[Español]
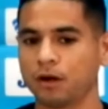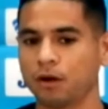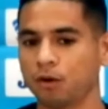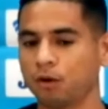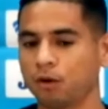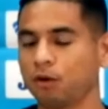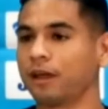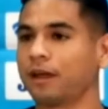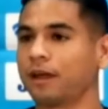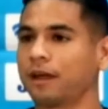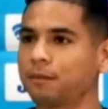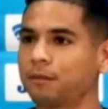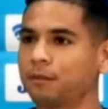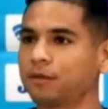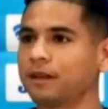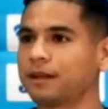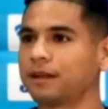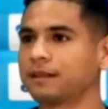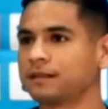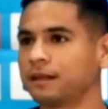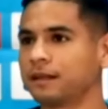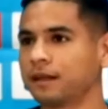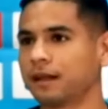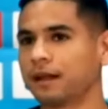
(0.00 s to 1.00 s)
o dejemos de
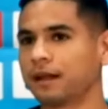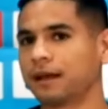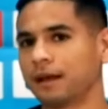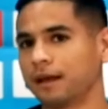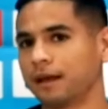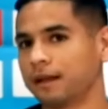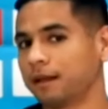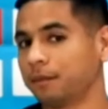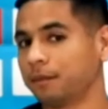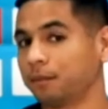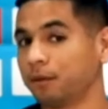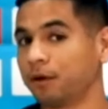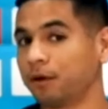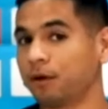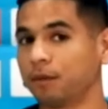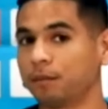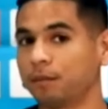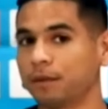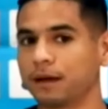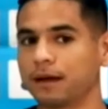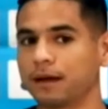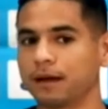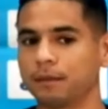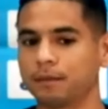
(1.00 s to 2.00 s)
hacer es que te puede
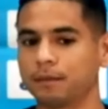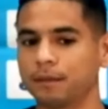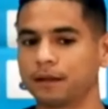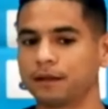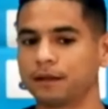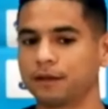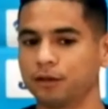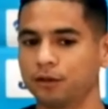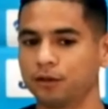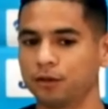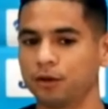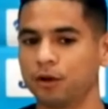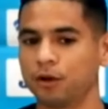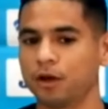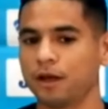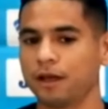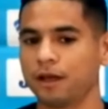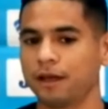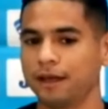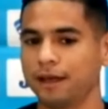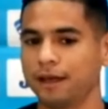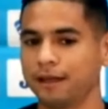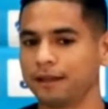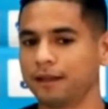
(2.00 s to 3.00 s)
complicar el partido
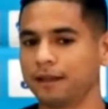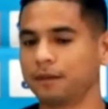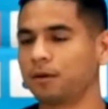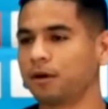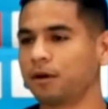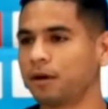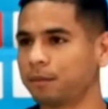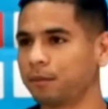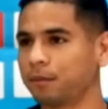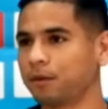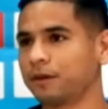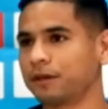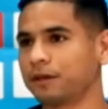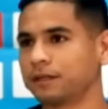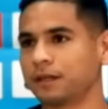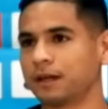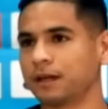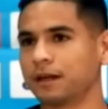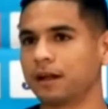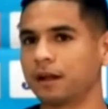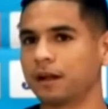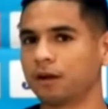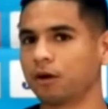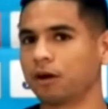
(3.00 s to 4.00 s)
y que tenemos que
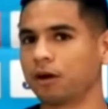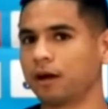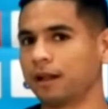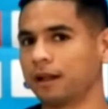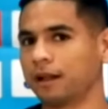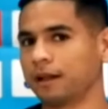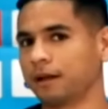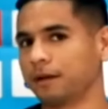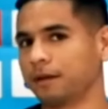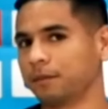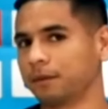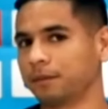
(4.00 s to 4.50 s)
aprovechar la localidad,